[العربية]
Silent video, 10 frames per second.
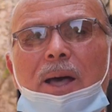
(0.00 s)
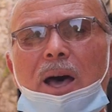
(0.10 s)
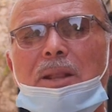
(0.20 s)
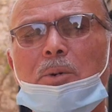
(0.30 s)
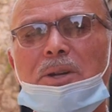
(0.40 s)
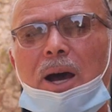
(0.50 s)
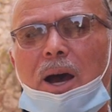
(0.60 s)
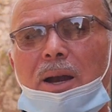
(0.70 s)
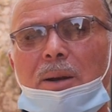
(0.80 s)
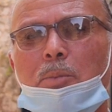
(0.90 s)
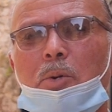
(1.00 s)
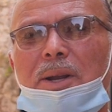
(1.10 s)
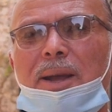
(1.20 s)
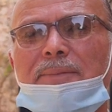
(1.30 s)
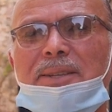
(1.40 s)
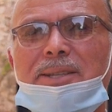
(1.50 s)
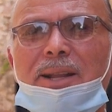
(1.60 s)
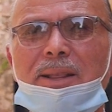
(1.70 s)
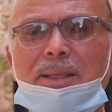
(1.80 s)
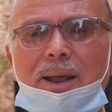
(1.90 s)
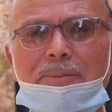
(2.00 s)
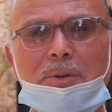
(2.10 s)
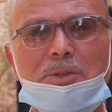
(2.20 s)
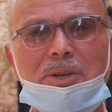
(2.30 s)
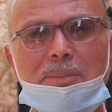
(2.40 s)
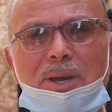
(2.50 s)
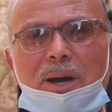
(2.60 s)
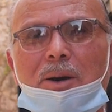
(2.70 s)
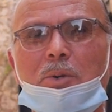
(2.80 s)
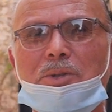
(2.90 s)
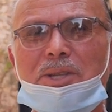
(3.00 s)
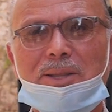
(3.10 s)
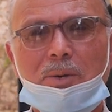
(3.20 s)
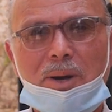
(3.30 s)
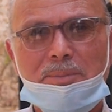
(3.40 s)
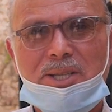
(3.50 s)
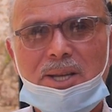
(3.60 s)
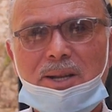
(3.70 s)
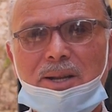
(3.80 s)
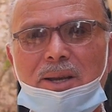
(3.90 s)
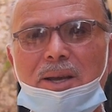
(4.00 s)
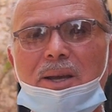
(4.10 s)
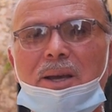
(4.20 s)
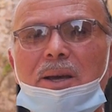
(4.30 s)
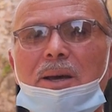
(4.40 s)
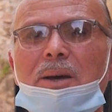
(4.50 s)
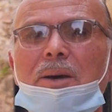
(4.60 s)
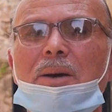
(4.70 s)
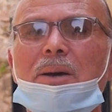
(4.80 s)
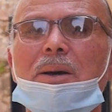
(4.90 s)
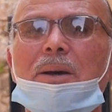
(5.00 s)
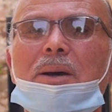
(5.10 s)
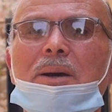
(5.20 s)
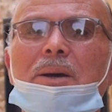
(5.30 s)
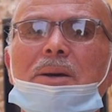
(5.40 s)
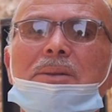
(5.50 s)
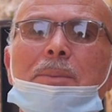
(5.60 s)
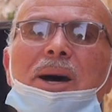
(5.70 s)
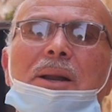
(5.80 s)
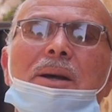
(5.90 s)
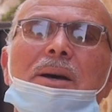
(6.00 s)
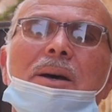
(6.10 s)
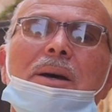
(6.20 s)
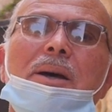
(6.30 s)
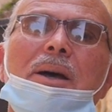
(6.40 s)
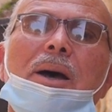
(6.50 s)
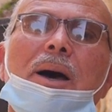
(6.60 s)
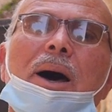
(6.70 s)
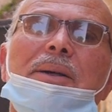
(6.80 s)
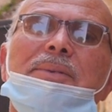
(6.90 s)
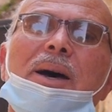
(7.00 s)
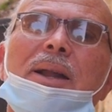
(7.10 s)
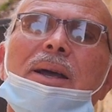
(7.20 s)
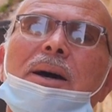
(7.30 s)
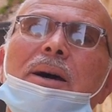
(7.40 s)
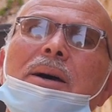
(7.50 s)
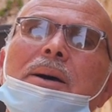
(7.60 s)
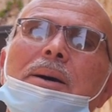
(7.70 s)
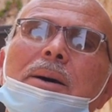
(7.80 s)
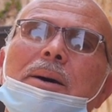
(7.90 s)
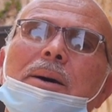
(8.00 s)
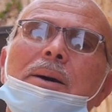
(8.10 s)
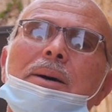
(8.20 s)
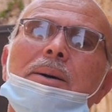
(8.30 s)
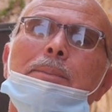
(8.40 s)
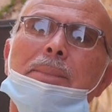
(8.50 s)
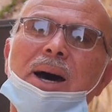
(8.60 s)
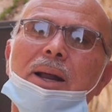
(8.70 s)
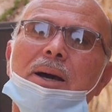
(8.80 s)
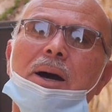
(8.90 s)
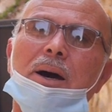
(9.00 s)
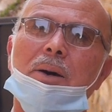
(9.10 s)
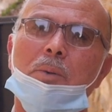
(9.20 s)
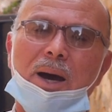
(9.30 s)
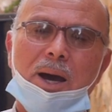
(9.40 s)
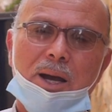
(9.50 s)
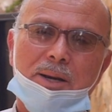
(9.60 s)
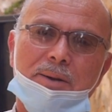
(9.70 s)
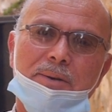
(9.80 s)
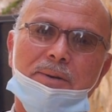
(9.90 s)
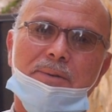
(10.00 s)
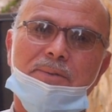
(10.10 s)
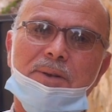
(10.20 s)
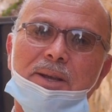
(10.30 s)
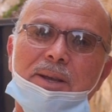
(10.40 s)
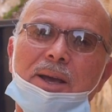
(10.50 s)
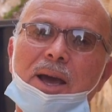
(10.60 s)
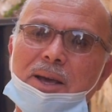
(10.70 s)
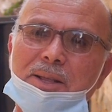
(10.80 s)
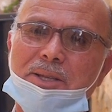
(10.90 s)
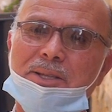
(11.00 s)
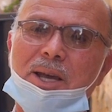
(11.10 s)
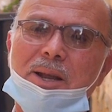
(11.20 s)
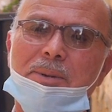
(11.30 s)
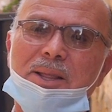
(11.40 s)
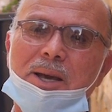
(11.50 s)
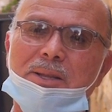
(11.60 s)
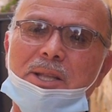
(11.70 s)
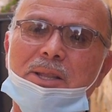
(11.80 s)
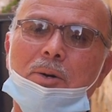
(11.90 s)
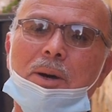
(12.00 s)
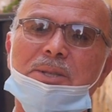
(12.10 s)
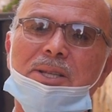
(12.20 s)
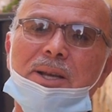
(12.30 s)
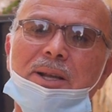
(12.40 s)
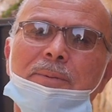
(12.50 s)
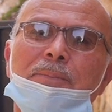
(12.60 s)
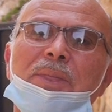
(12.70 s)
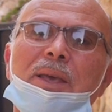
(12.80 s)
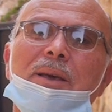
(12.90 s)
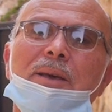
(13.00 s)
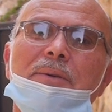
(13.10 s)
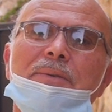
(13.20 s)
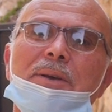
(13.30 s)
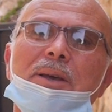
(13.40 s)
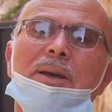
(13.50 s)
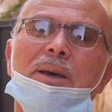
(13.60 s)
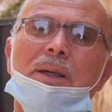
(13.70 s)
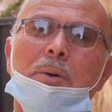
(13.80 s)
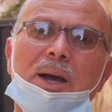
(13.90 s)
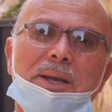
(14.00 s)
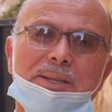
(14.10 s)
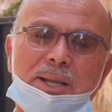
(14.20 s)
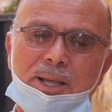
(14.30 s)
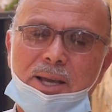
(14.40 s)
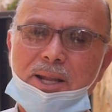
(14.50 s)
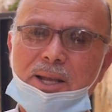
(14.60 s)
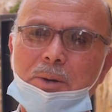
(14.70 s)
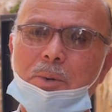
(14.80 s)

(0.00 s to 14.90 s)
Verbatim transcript: هذا المعتقل بني في سنة 1956 آه، طبعا آه، عن طريق معركة وقعت في هذه السنة بداية 56 في ضواحي سيدي علي